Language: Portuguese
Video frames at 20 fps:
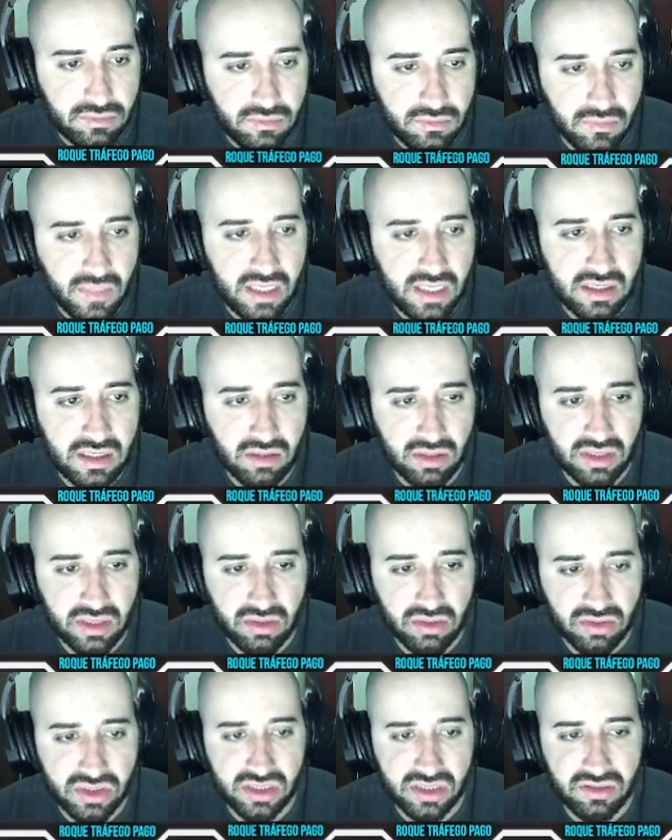Então aqui eu
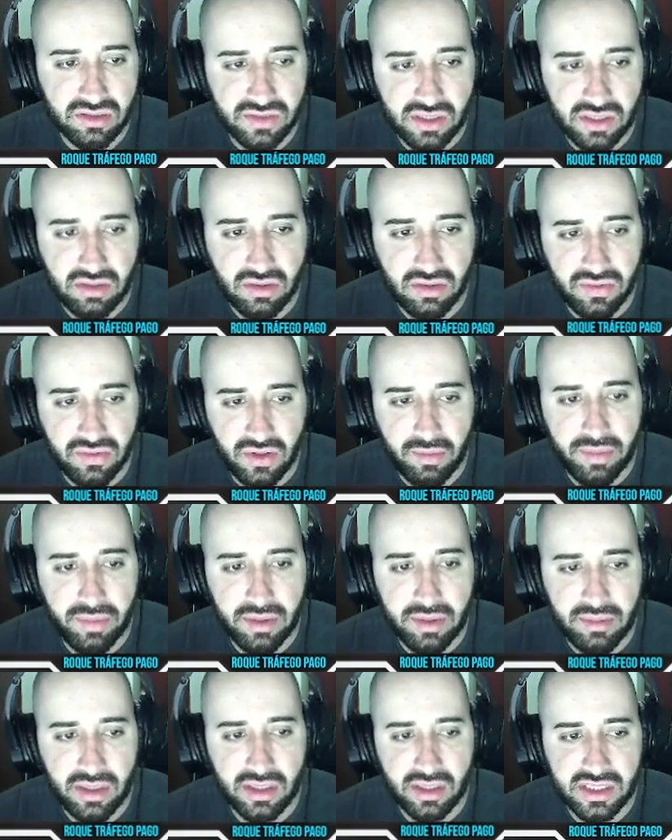consigo ver qual foi a
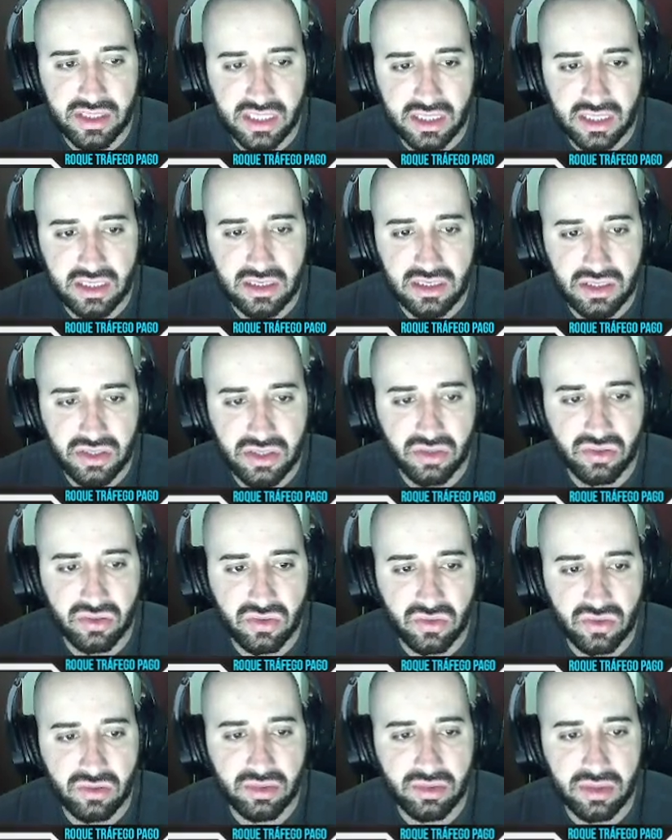primeira. Dia 15 de
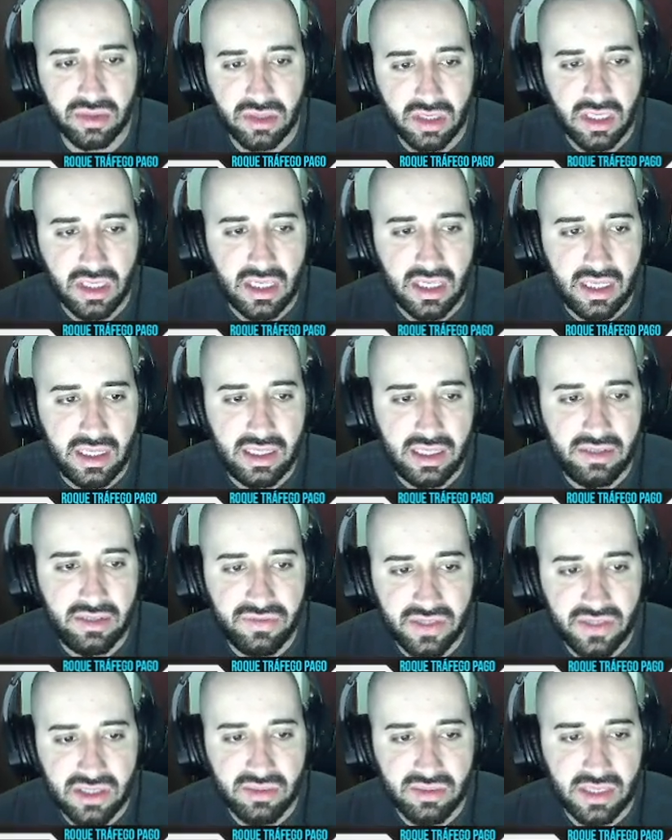outubro ele
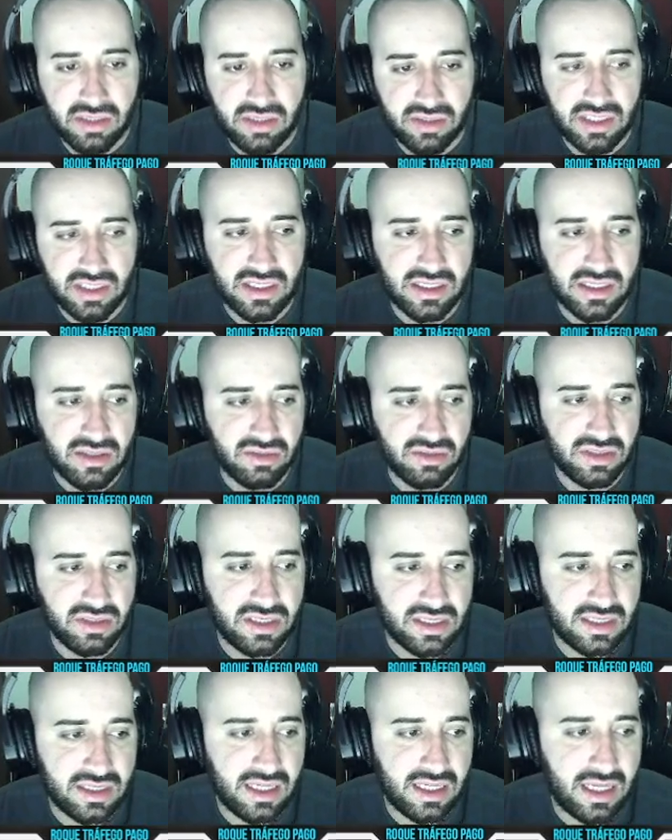fez uma atualização de
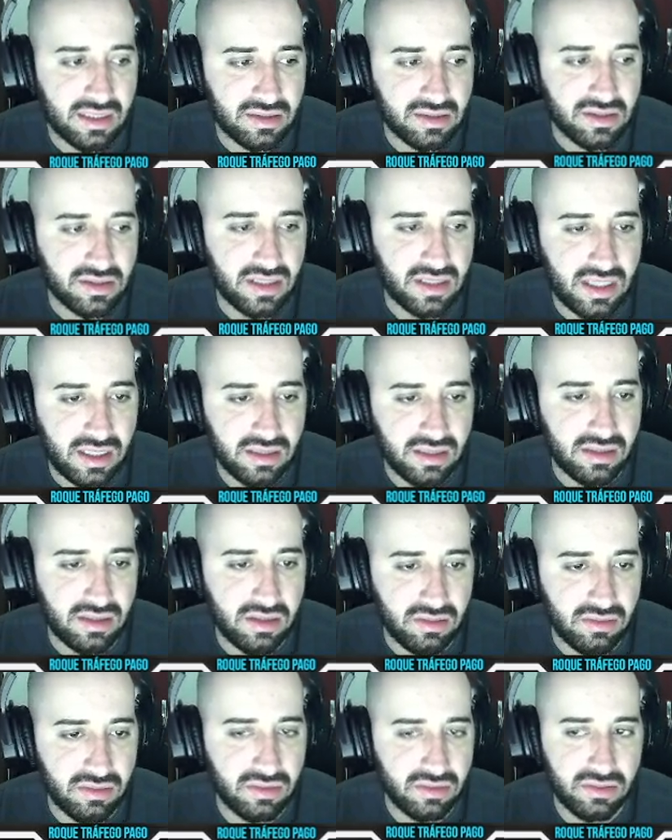status, tá?
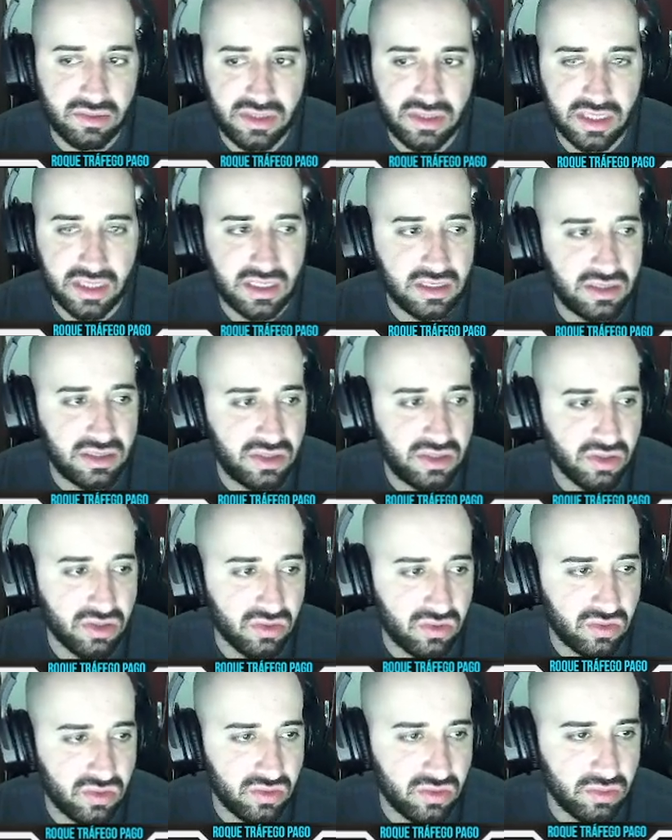Então dia 15 de
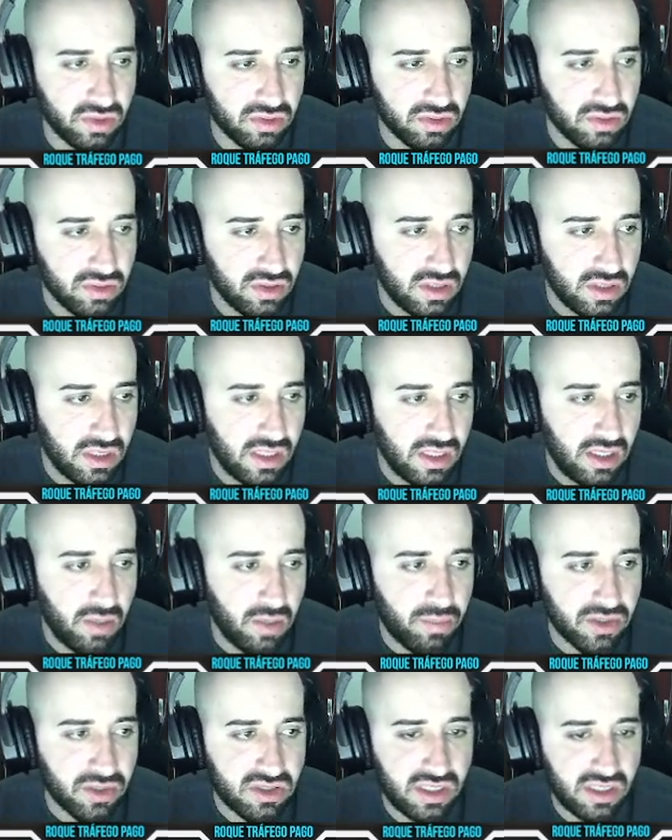outubro. Eu
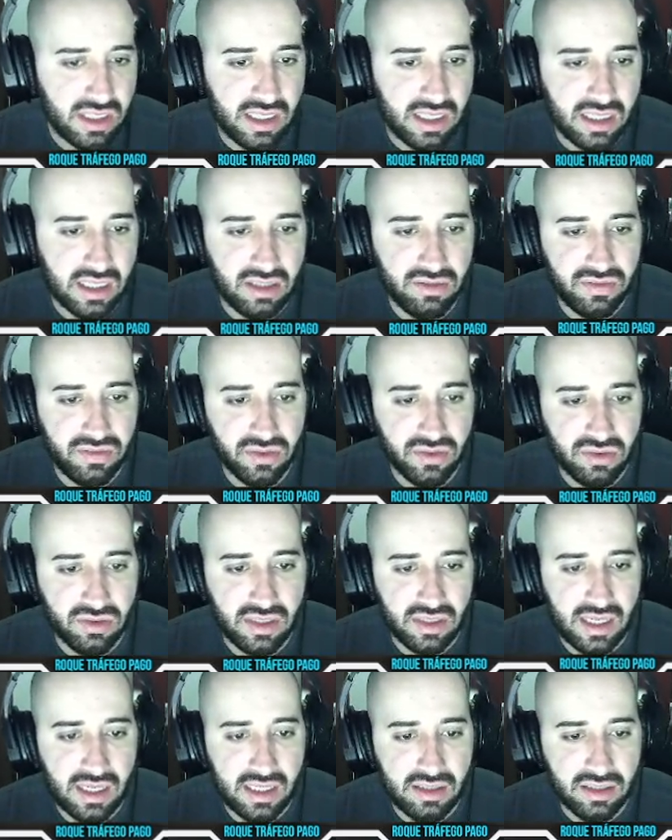posso clicar aqui no filtro
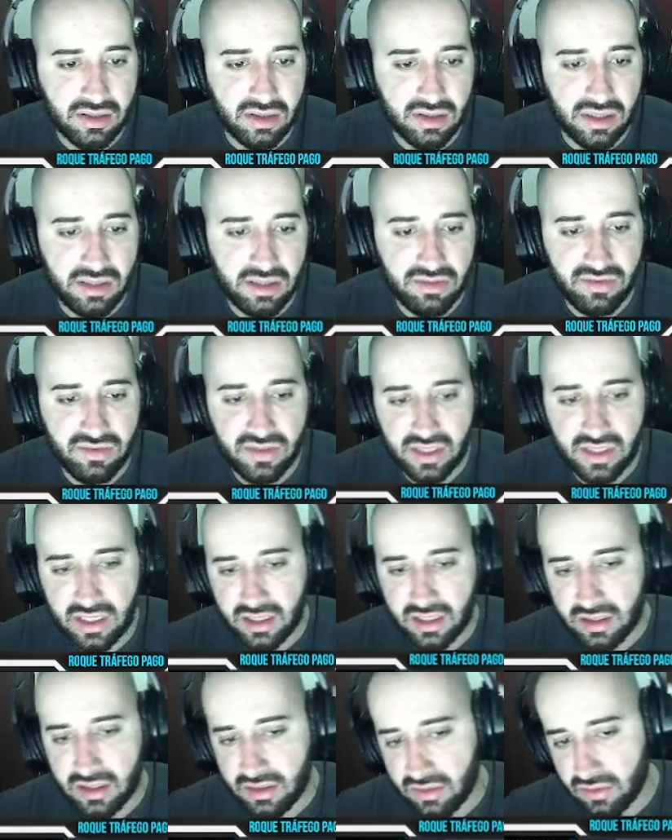data ó, e
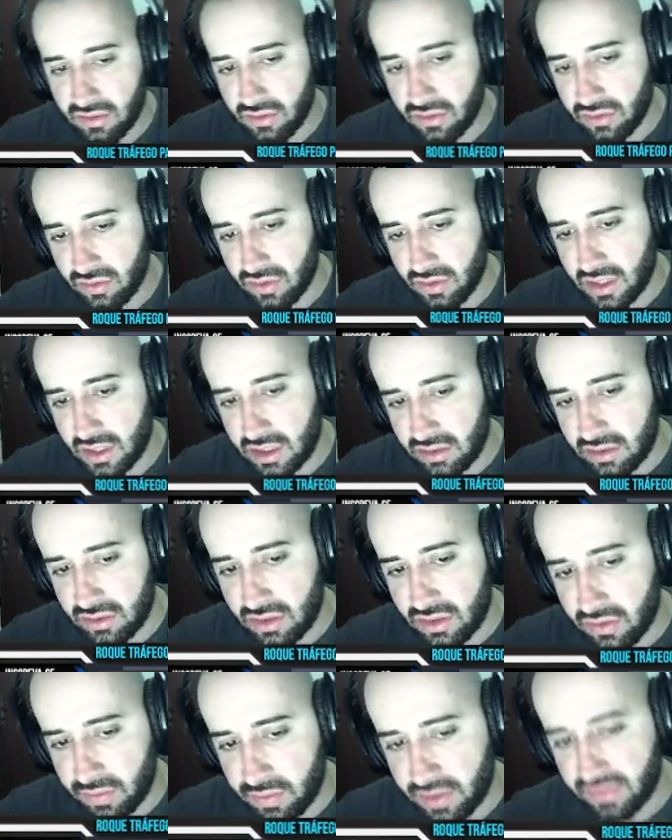ver o ano
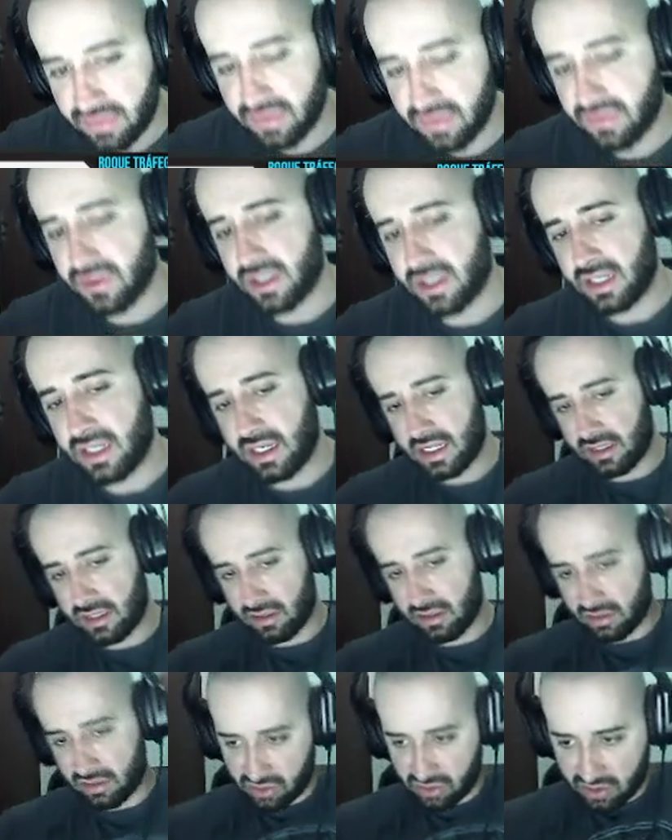que o perfil foi criado.
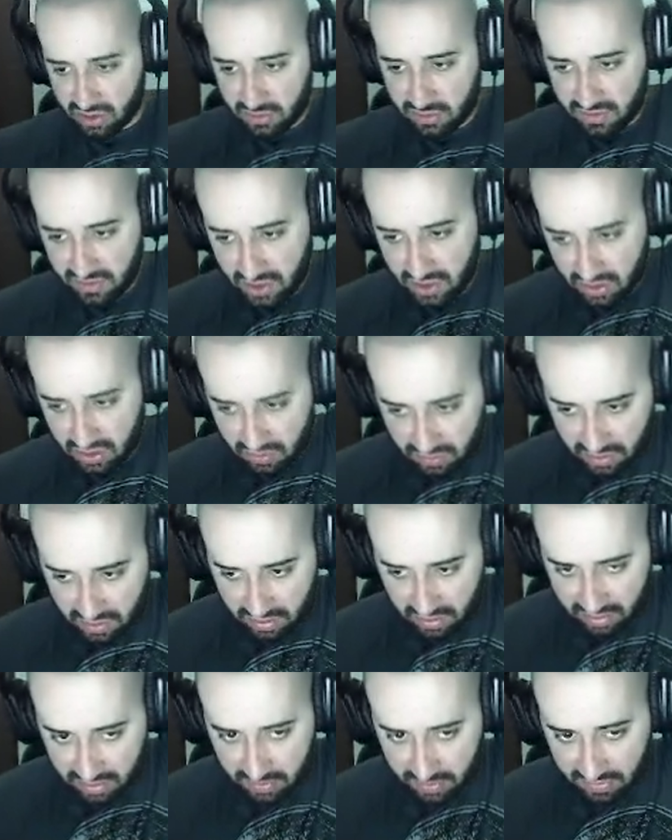Então 2021,
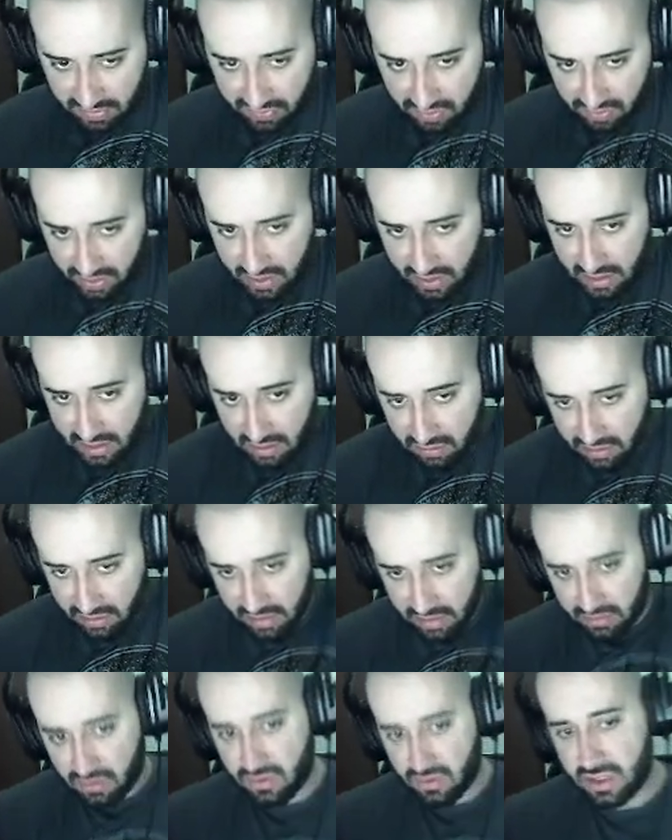então esse perfil aí tem no
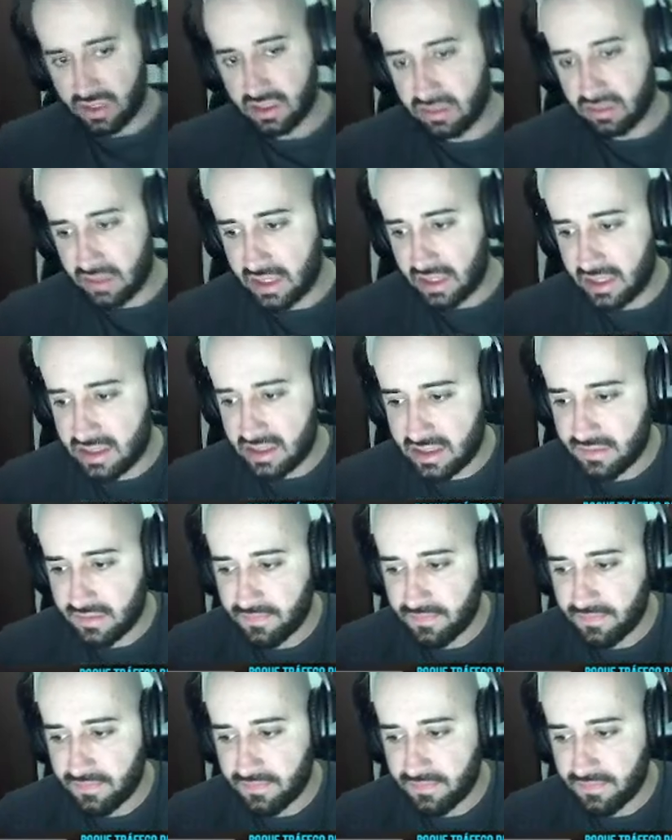mínimo um ano, beleza?